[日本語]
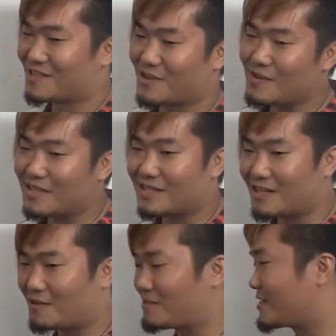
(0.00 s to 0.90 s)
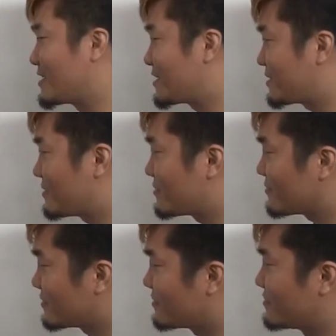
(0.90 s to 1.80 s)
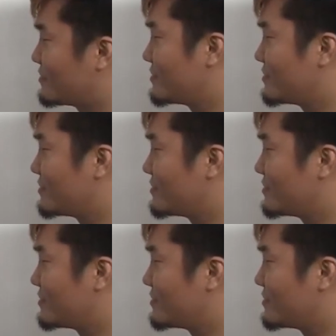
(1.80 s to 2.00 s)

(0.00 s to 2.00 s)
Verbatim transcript: それは絶対本人が一番知ってるよっていう